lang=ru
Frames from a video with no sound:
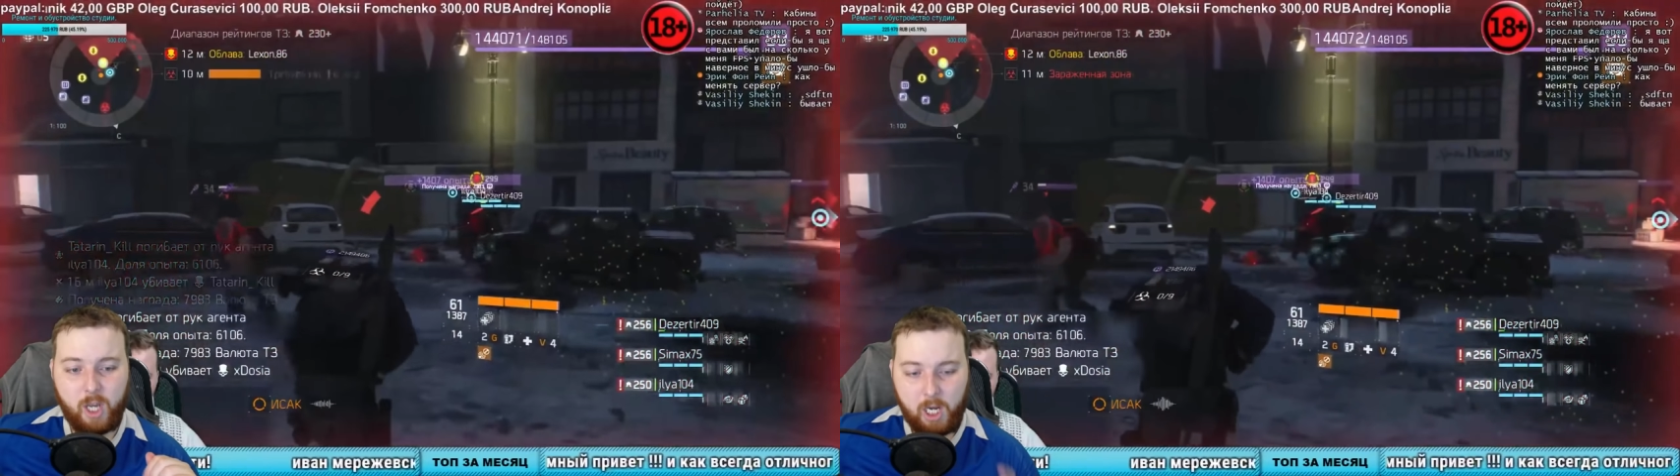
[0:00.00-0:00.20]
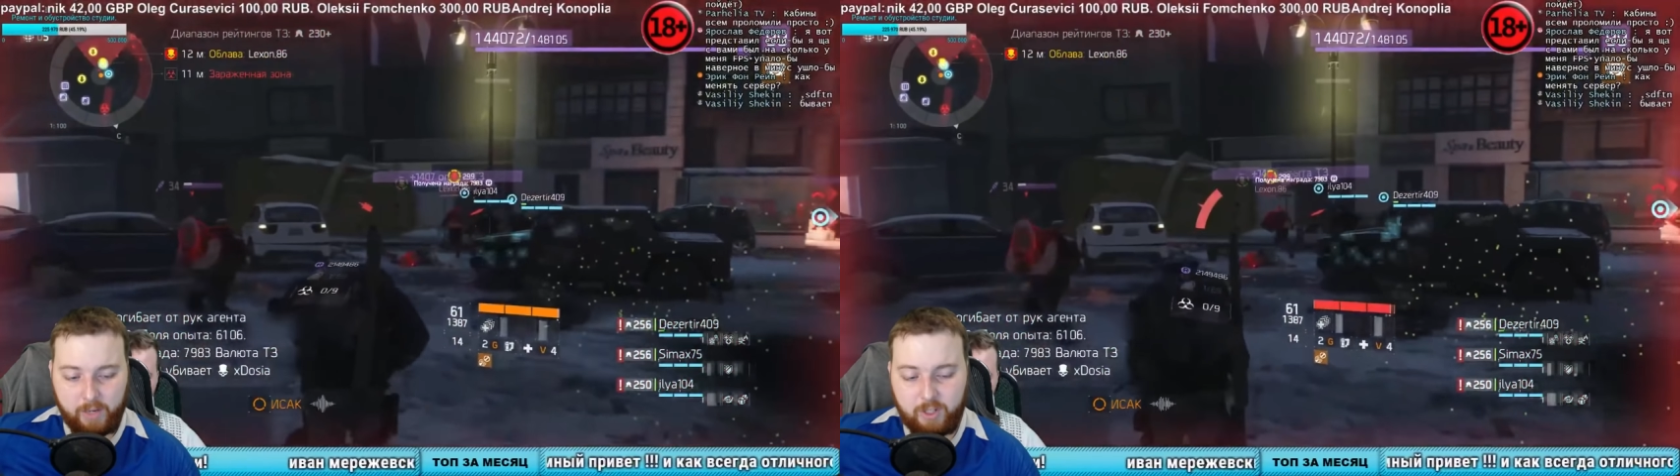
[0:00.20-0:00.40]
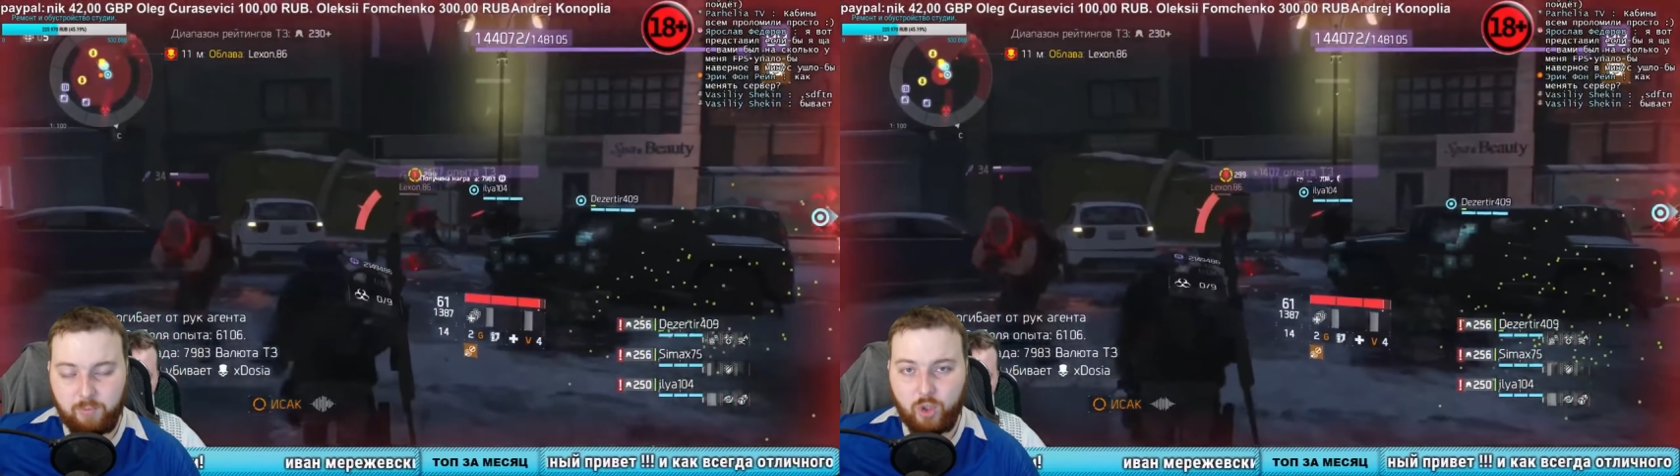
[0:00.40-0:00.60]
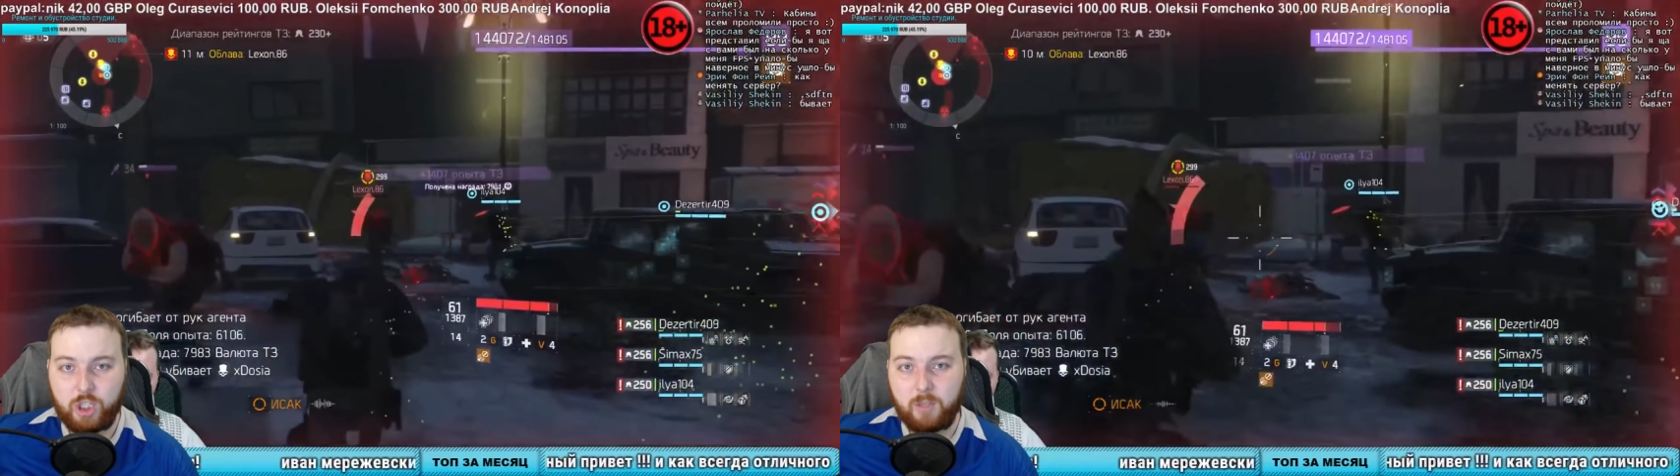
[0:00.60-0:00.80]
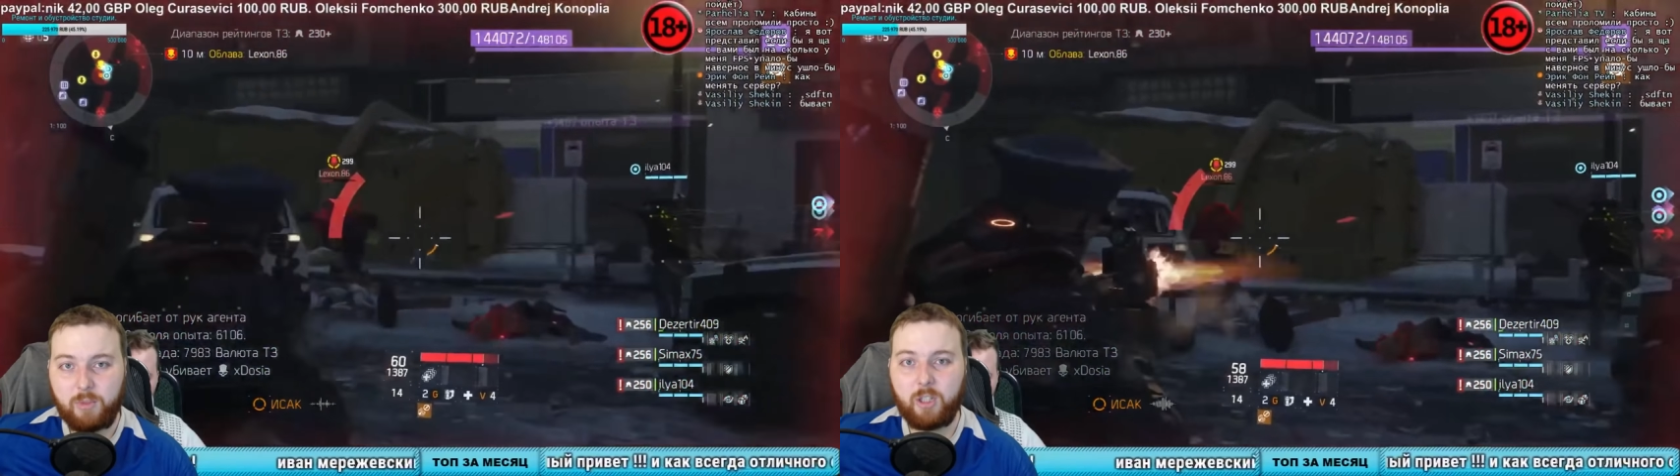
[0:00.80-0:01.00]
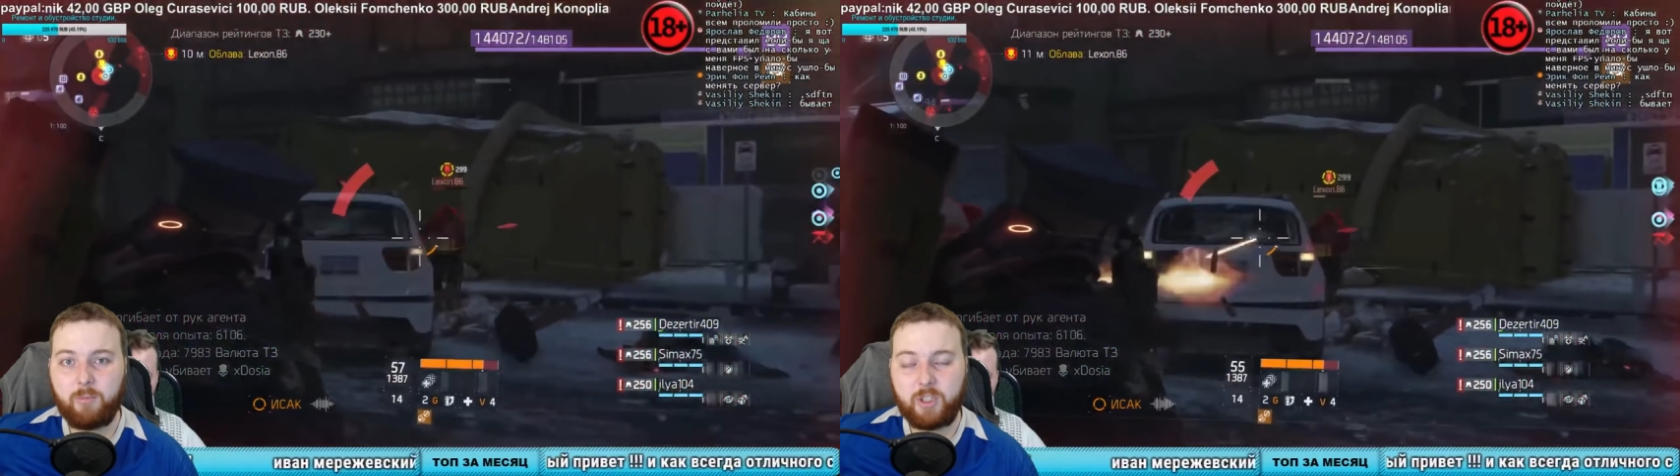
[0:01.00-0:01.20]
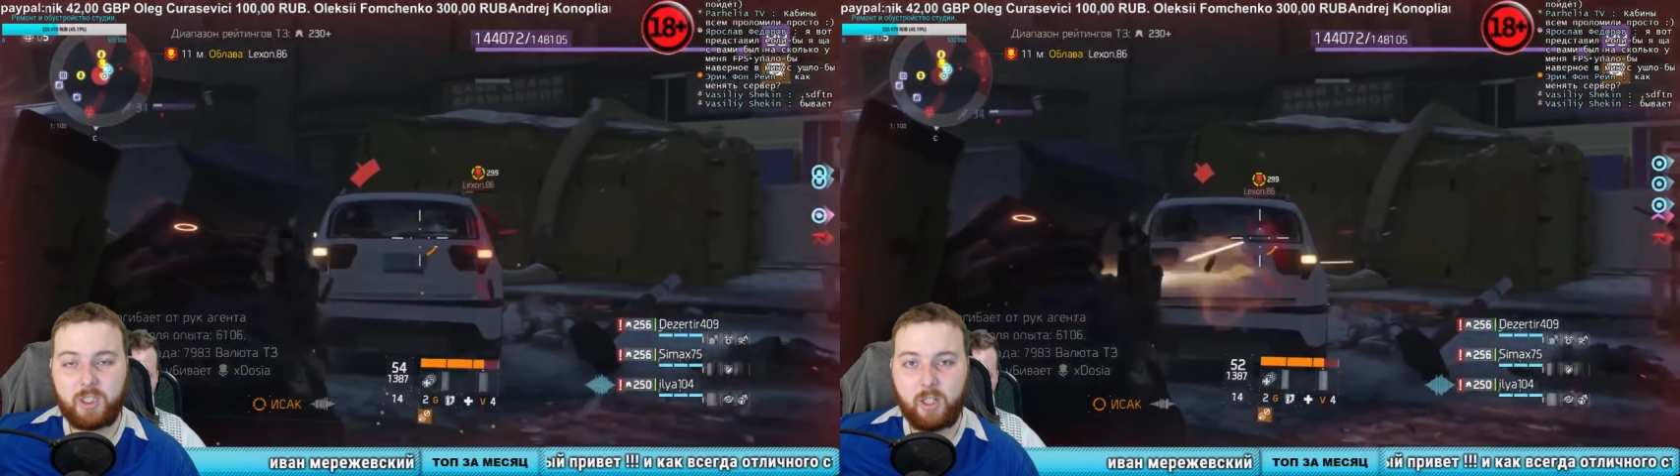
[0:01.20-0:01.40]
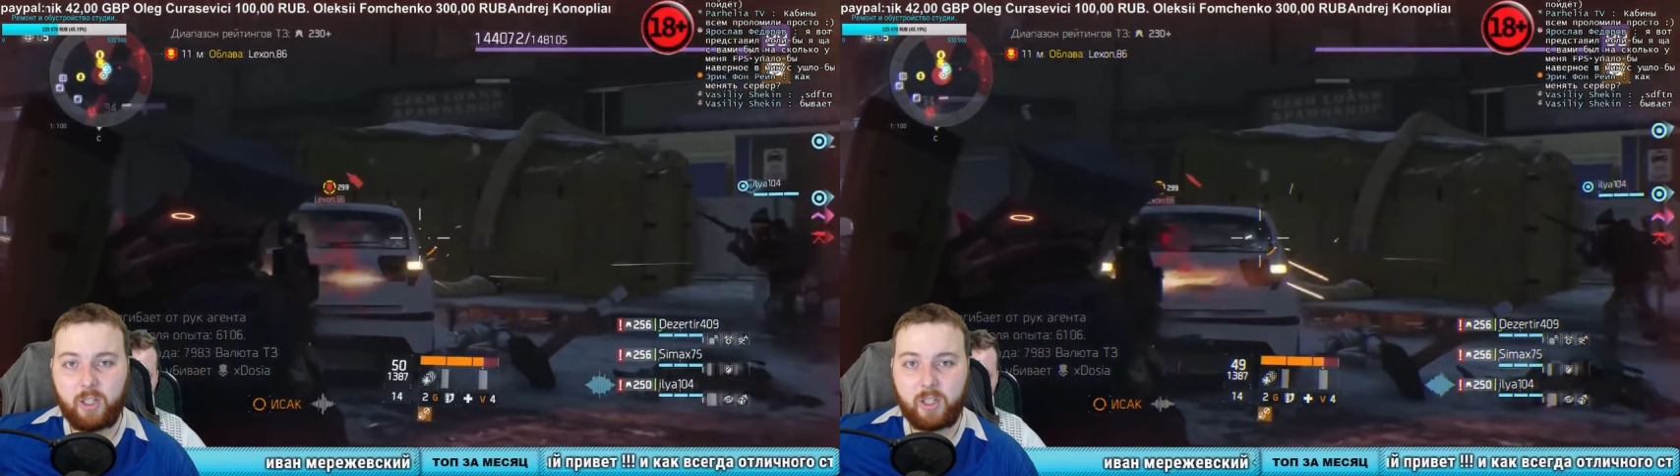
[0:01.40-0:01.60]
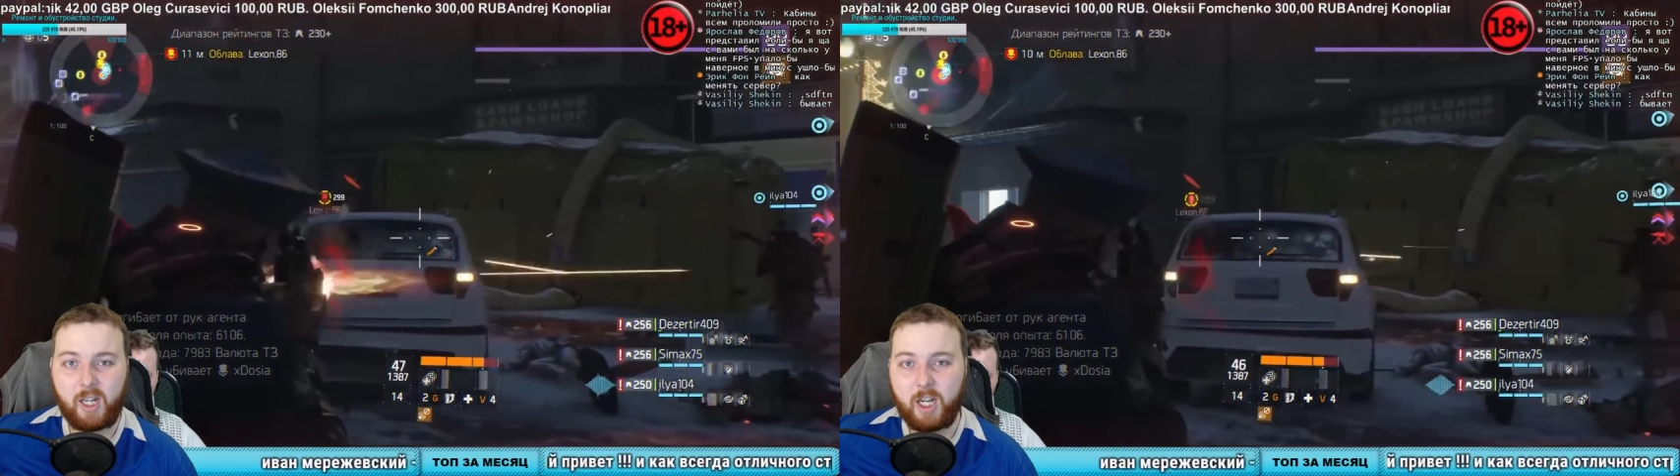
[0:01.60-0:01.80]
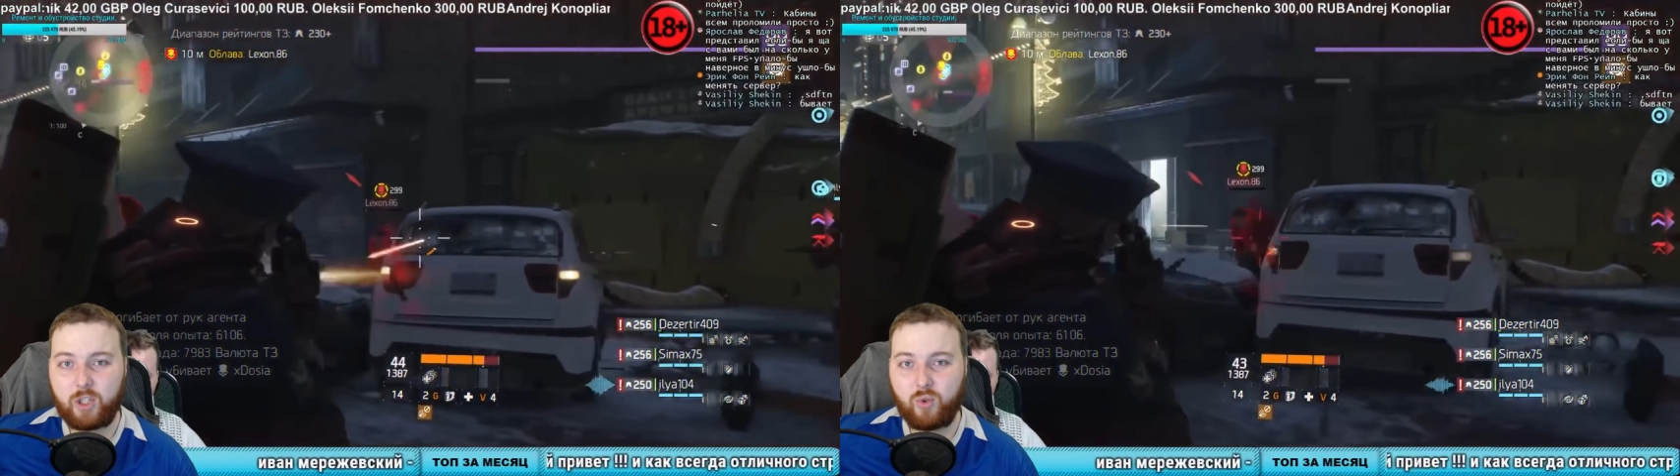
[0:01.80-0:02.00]
И ведь можно было бы сделать на
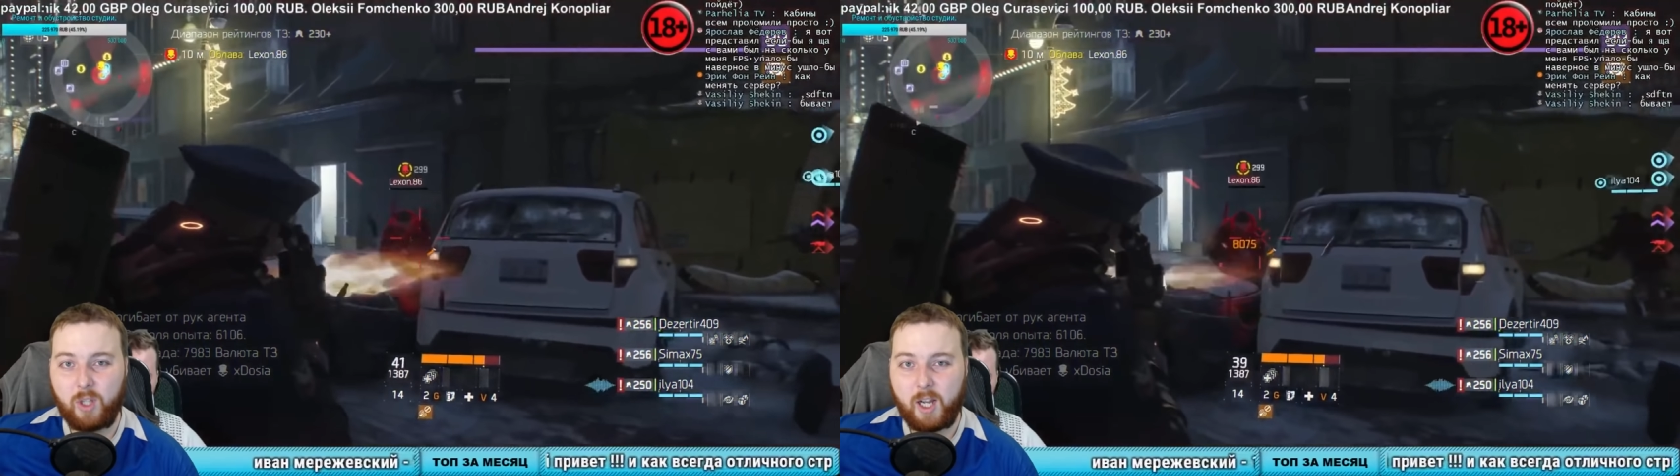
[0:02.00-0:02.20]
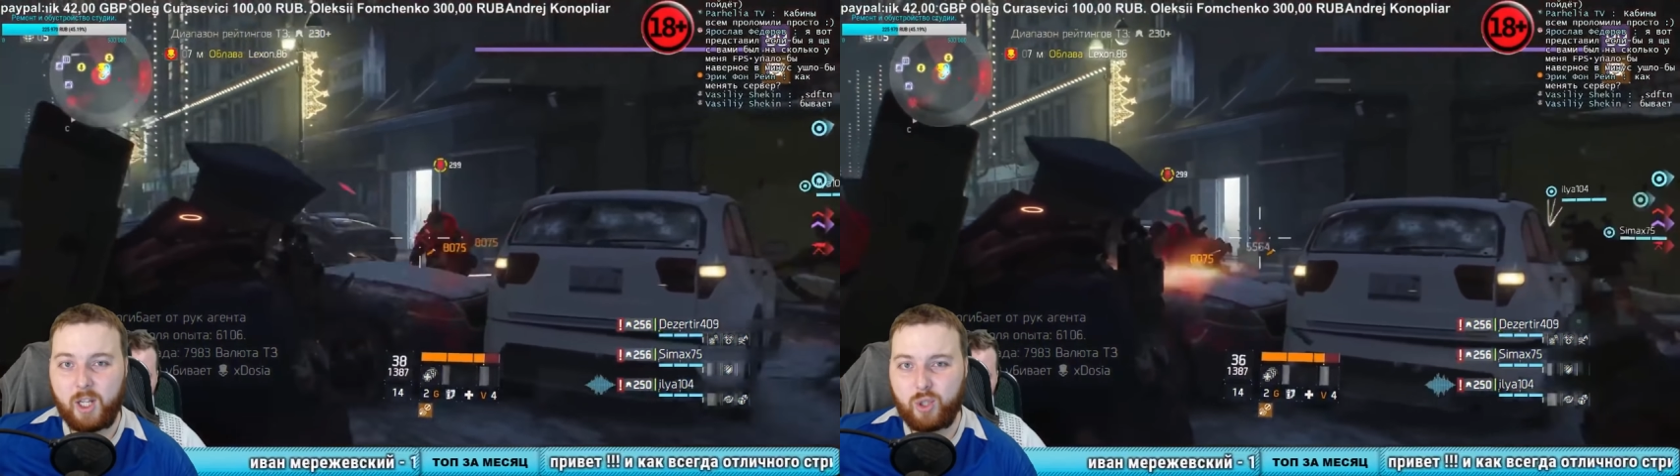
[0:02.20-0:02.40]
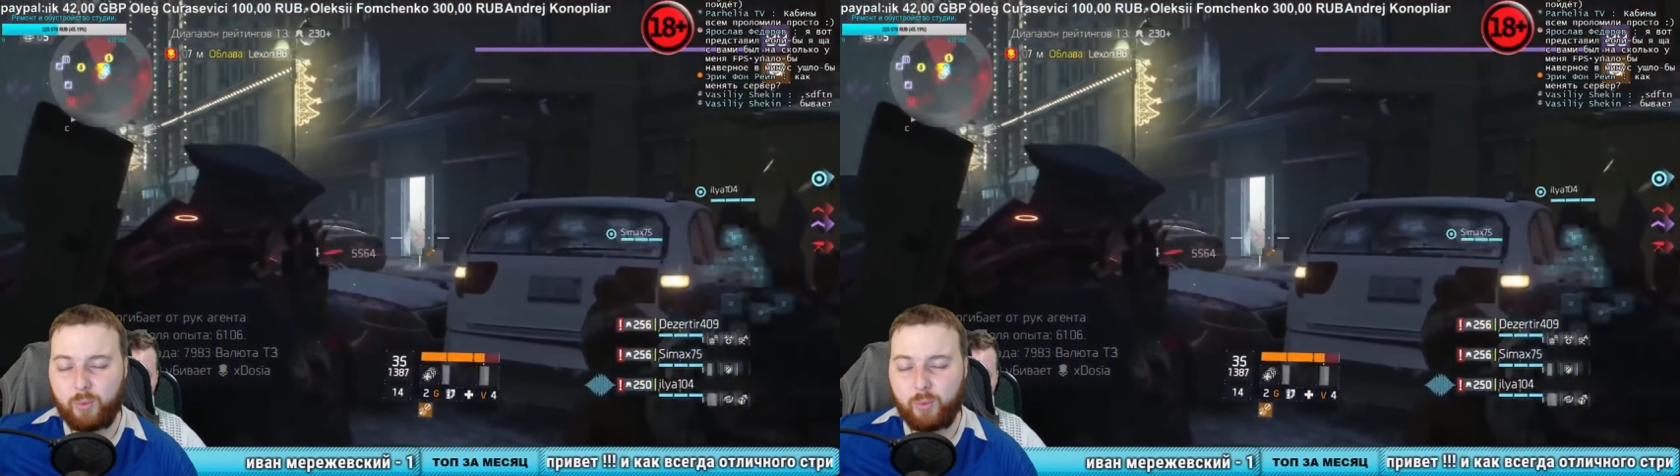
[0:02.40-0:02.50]
каждую локацию